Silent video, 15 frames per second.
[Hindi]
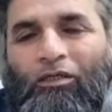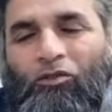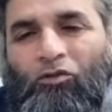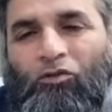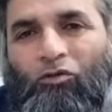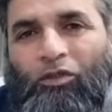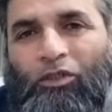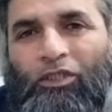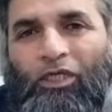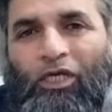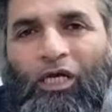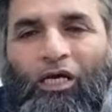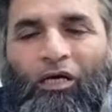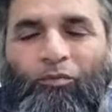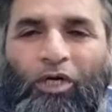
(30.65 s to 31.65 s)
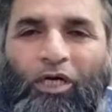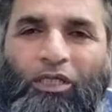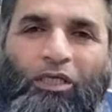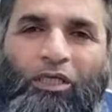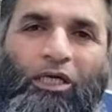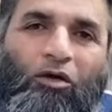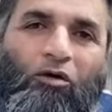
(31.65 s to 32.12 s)
जो इसकी
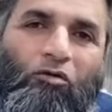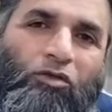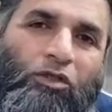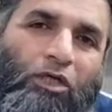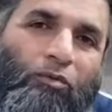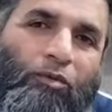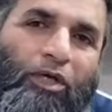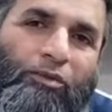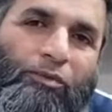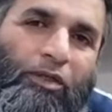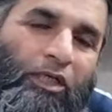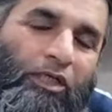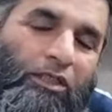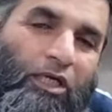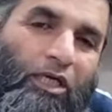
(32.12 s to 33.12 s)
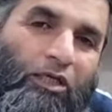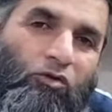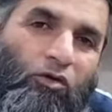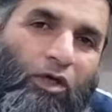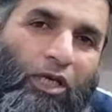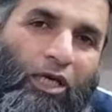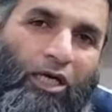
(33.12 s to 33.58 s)
अलामत हैं और उसके बाद फिर इसका
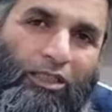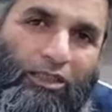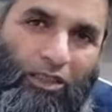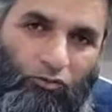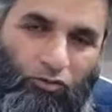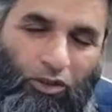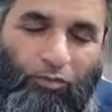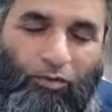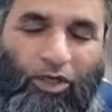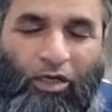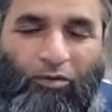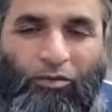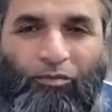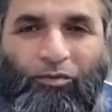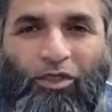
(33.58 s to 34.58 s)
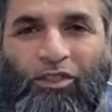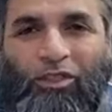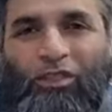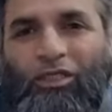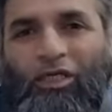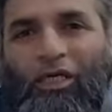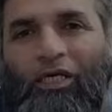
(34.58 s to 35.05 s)
जो इलाज है उसके बारे में हम डिस्कस